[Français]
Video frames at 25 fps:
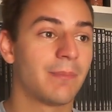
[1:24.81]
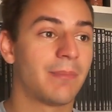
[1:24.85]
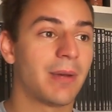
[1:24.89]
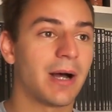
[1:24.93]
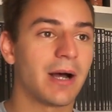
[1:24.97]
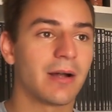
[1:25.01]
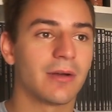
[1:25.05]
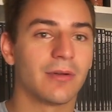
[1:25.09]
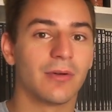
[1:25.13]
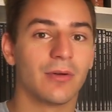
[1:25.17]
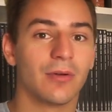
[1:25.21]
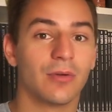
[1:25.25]

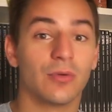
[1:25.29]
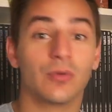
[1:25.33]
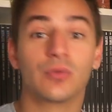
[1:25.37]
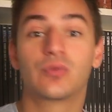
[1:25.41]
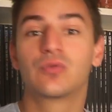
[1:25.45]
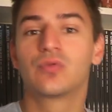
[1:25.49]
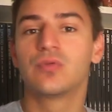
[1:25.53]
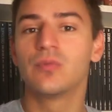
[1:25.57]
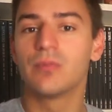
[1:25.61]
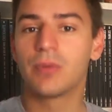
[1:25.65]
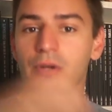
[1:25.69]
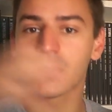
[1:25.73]
par
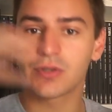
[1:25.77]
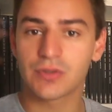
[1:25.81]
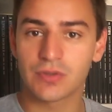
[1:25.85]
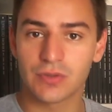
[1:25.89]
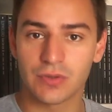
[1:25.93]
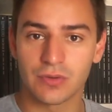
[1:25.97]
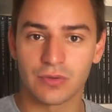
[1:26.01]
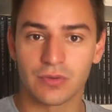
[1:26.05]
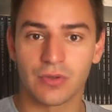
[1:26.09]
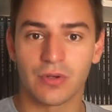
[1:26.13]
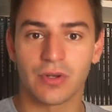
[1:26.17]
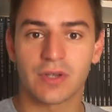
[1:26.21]
le, too
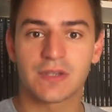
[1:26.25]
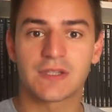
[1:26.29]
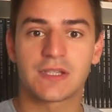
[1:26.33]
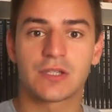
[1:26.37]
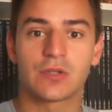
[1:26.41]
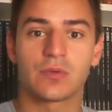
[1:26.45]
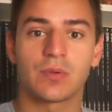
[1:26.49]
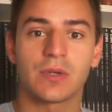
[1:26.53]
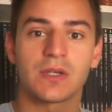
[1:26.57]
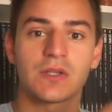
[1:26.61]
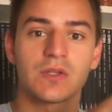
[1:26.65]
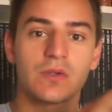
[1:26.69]
much de leur
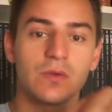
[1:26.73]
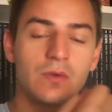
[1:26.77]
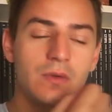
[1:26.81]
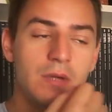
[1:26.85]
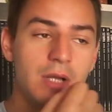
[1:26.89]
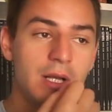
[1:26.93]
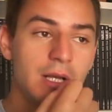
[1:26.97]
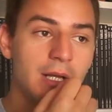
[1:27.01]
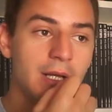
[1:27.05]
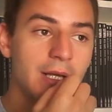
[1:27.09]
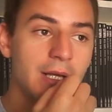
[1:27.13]
situation